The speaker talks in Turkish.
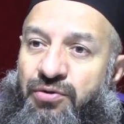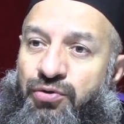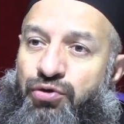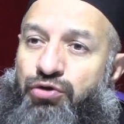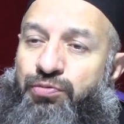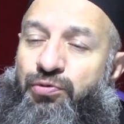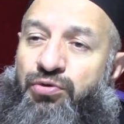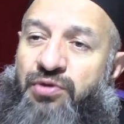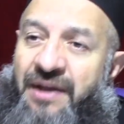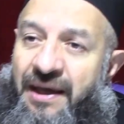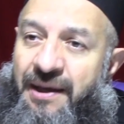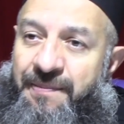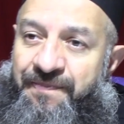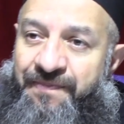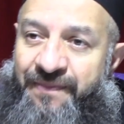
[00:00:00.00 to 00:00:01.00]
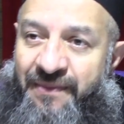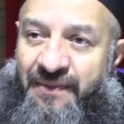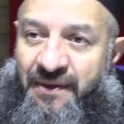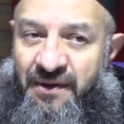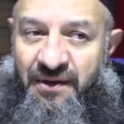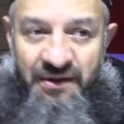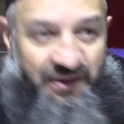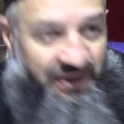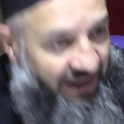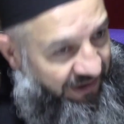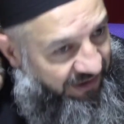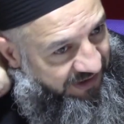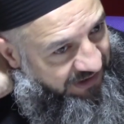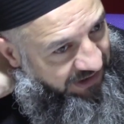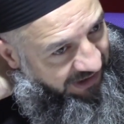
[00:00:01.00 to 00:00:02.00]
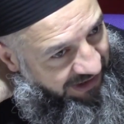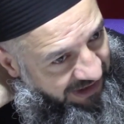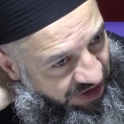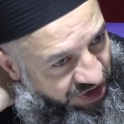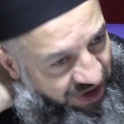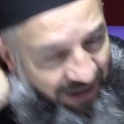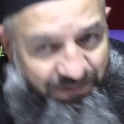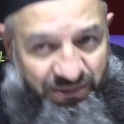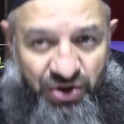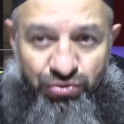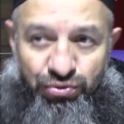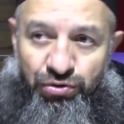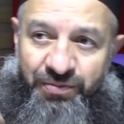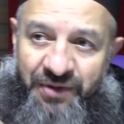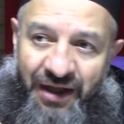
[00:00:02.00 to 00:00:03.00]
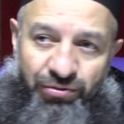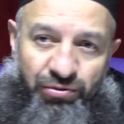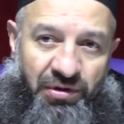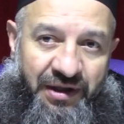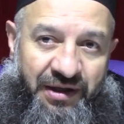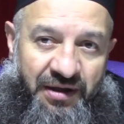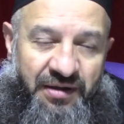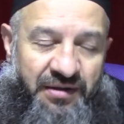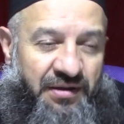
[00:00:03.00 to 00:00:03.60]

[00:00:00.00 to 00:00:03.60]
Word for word: hükmünde kendisine ilişen bir durumdan dolayı,